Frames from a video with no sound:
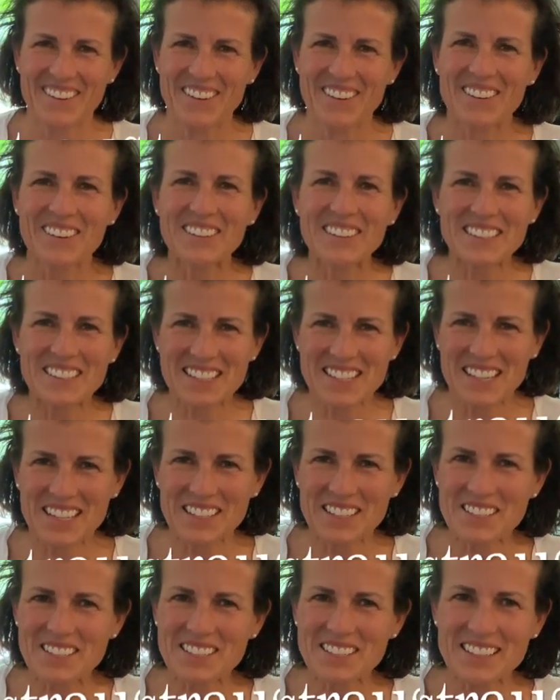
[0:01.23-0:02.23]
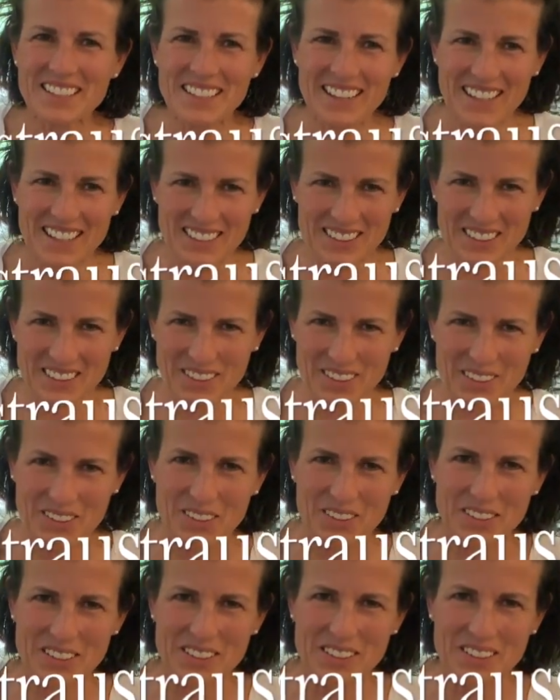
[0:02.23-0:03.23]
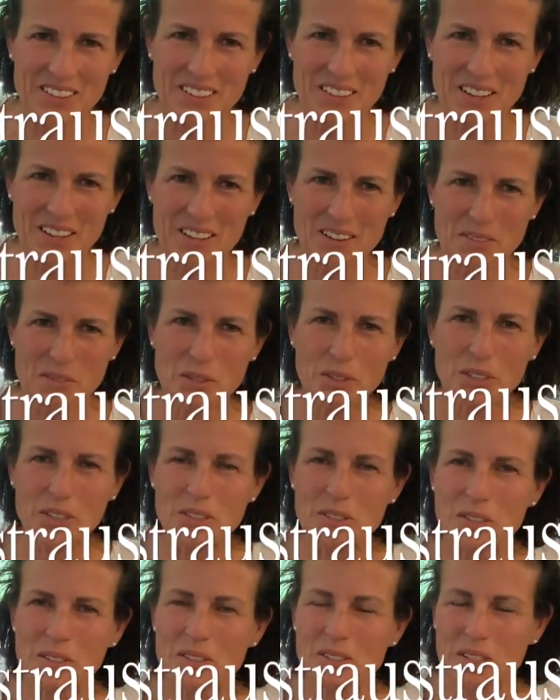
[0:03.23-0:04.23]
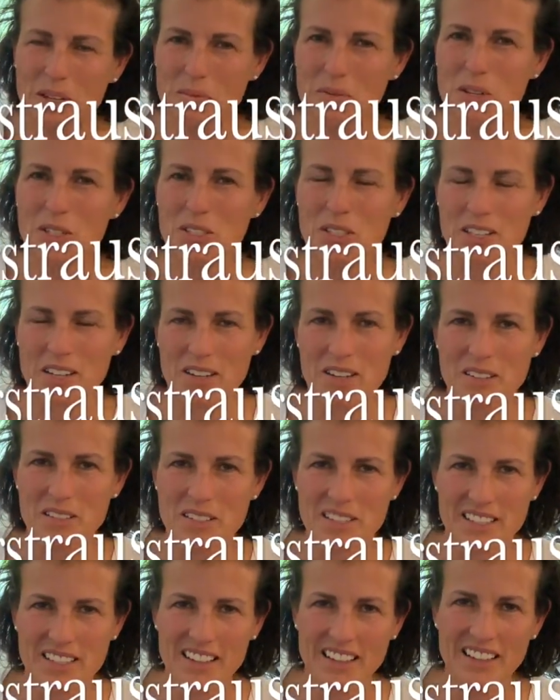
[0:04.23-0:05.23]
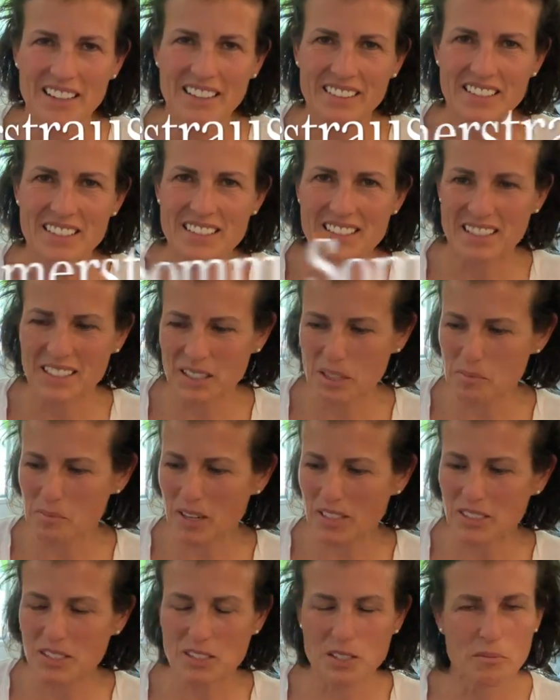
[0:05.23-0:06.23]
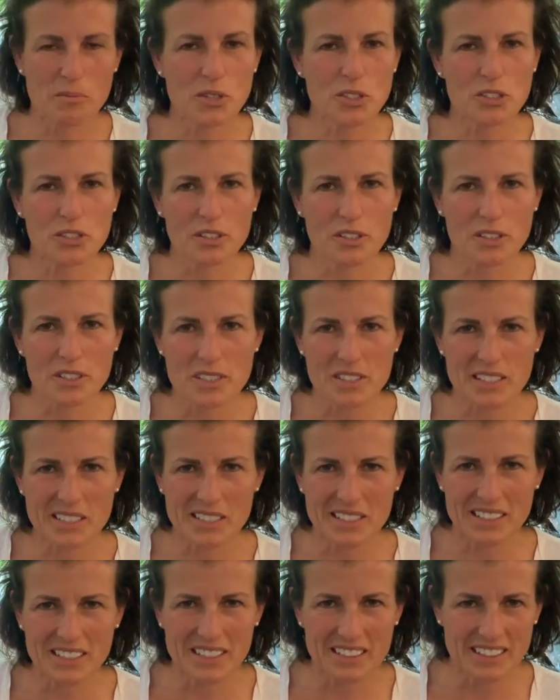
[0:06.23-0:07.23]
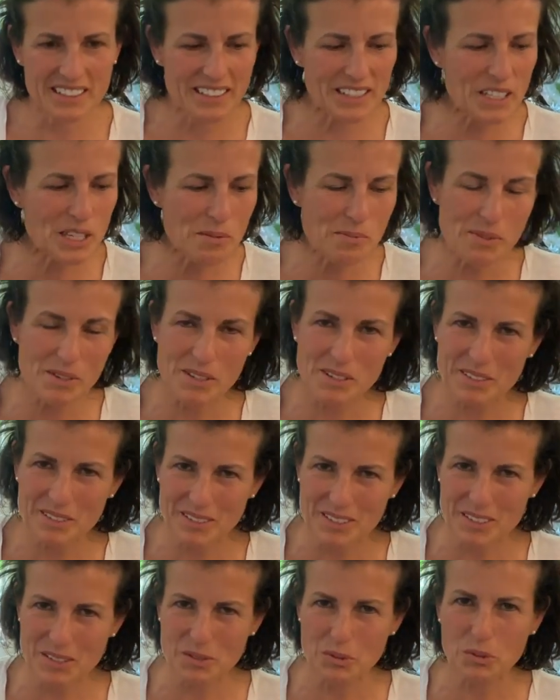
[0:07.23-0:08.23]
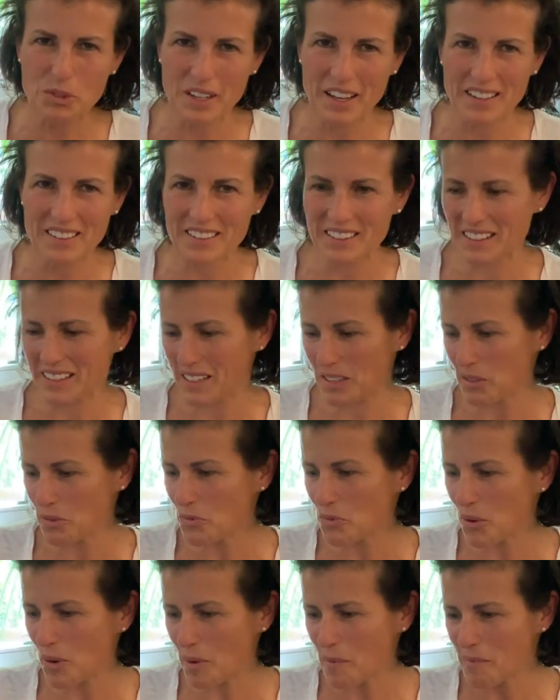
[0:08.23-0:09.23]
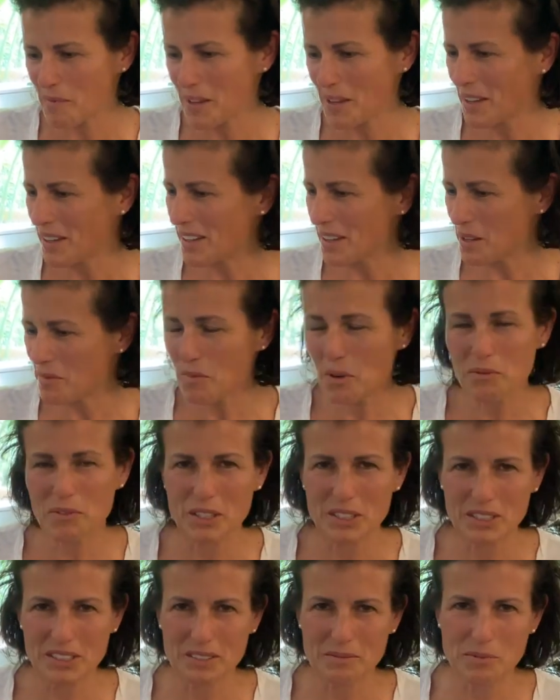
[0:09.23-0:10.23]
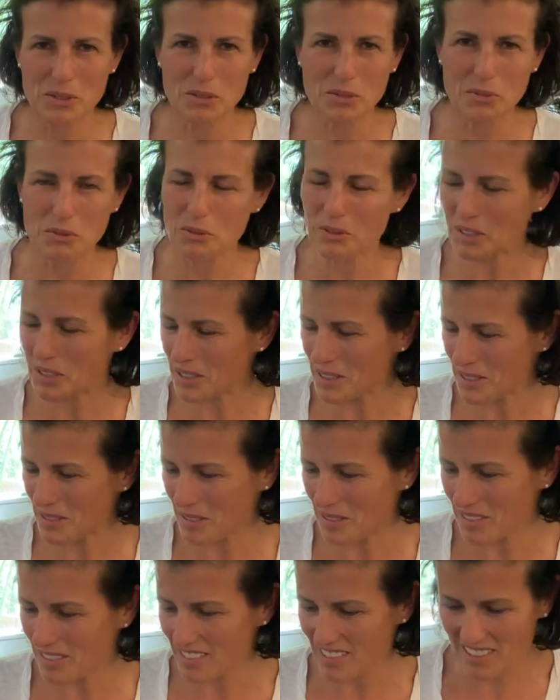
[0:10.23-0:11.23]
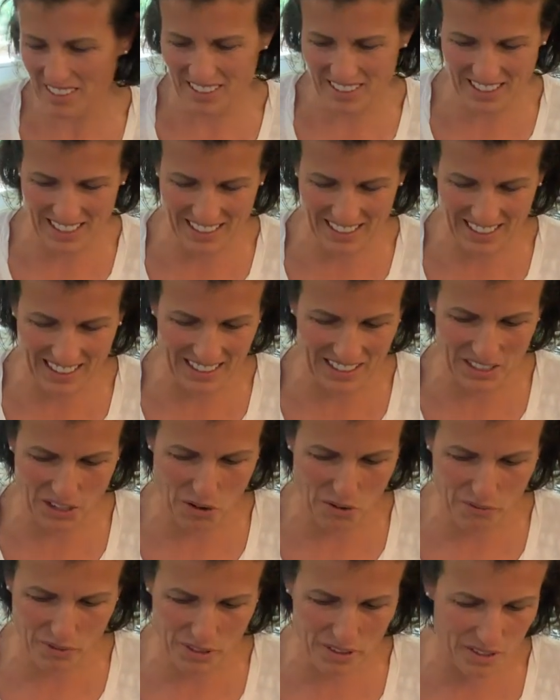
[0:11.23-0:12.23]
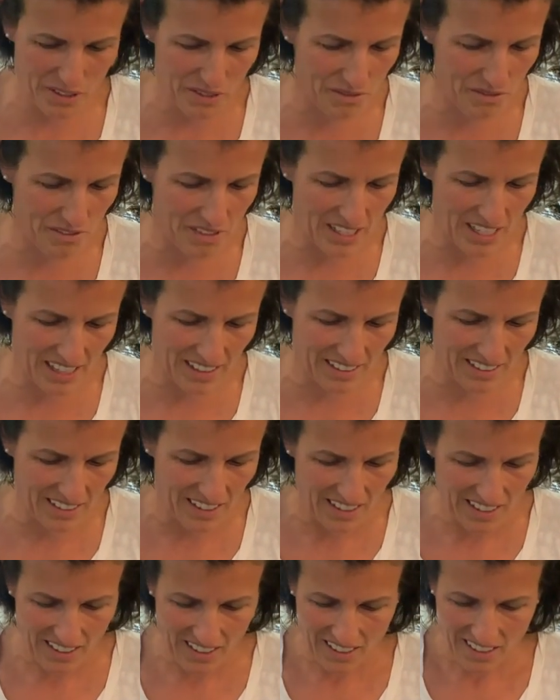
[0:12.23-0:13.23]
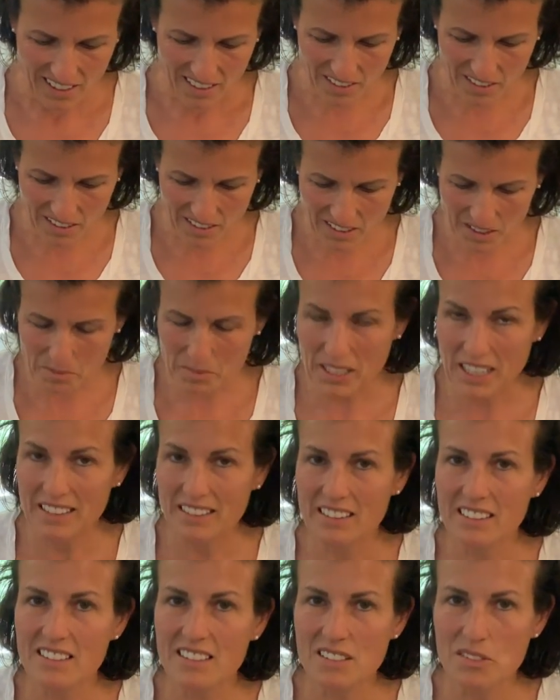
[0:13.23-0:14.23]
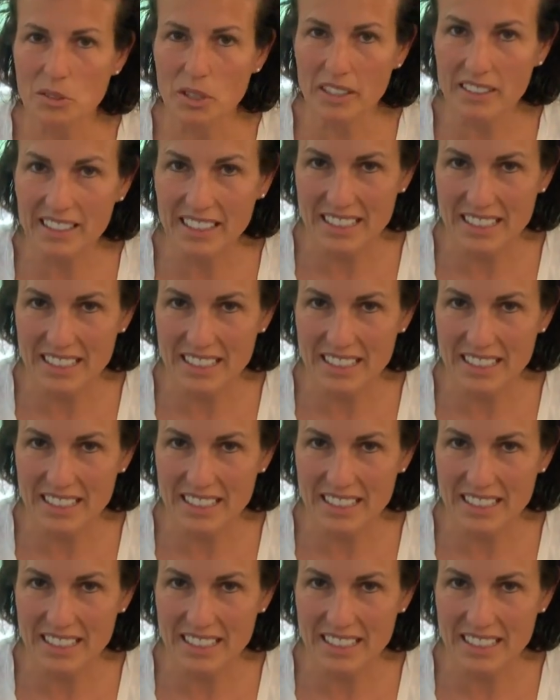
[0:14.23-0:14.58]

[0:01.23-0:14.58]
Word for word: Heute zeige ich dir einen neuen wunderschönen Sommerstrauß, die Serie meiner Sommersträuße. Ich liebe die Zutaten der Natur. Immer wieder betone ich es und ich kann gar nicht aufhören, es zu sagen. Und im Garten ist so ein